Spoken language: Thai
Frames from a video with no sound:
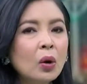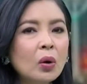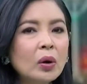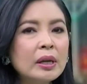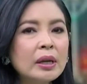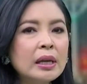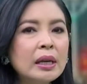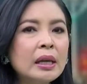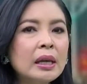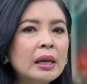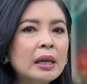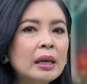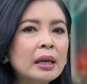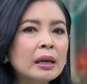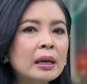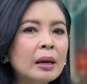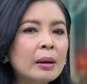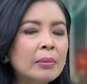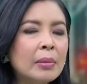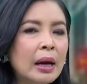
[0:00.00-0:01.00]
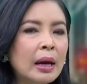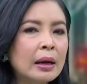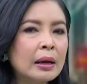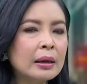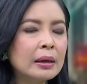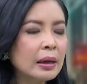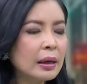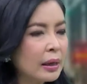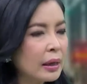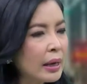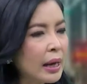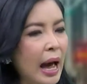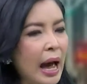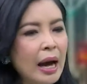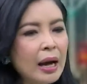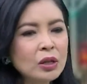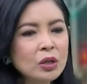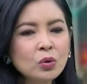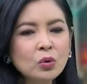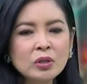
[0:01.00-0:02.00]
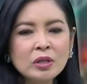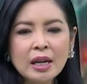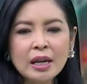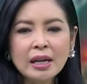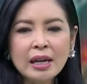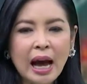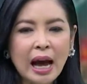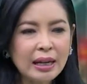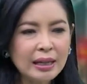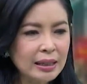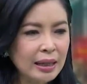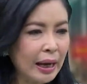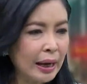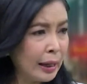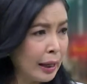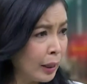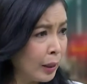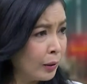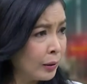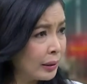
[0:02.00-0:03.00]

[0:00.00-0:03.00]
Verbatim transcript: คนที่กำลังเดินทางอยู่เส้นทางสายไหน